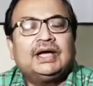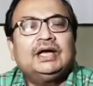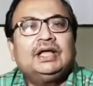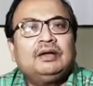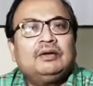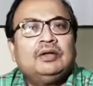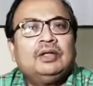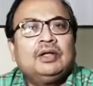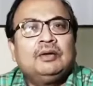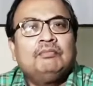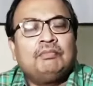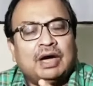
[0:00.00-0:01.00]
এখানে
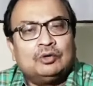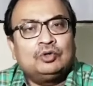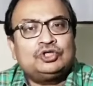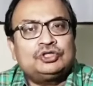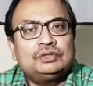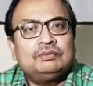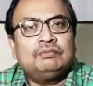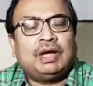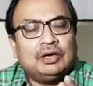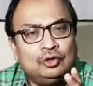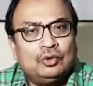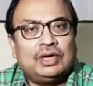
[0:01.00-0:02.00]
মানুষ
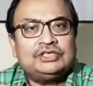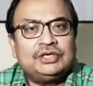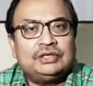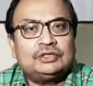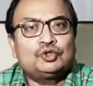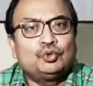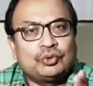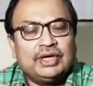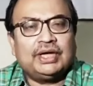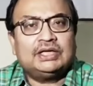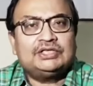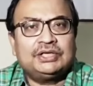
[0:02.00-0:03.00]
ভালো আছে সুখে
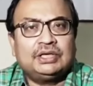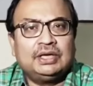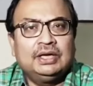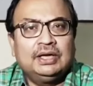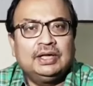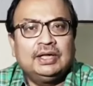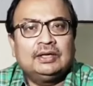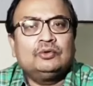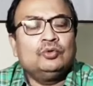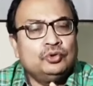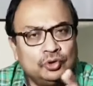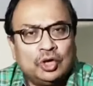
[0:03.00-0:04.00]
আছে
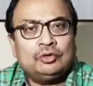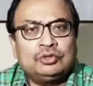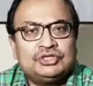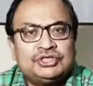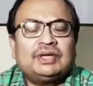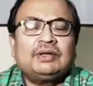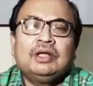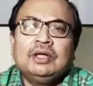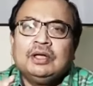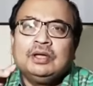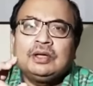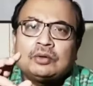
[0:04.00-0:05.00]
উন্নয়ন হচ্ছে
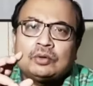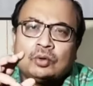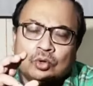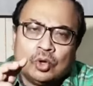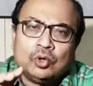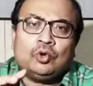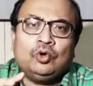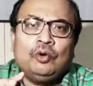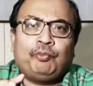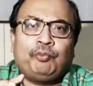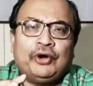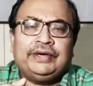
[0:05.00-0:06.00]
কোনো কোনো
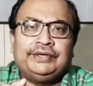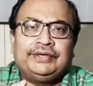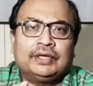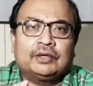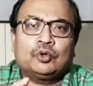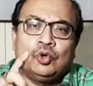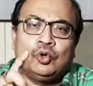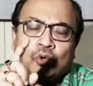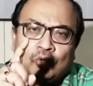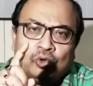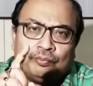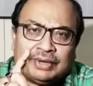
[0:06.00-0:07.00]
পয়েন্টে কোন
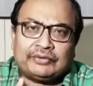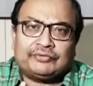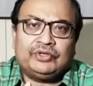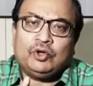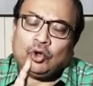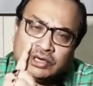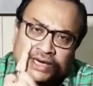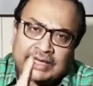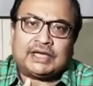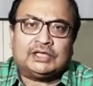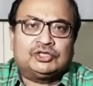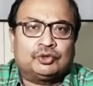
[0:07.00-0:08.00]
কোন ব্যক্তি অন্যায়
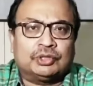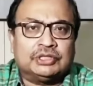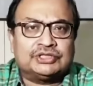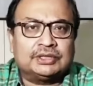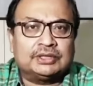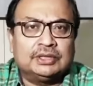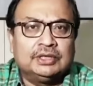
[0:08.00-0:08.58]
কাজ করেছে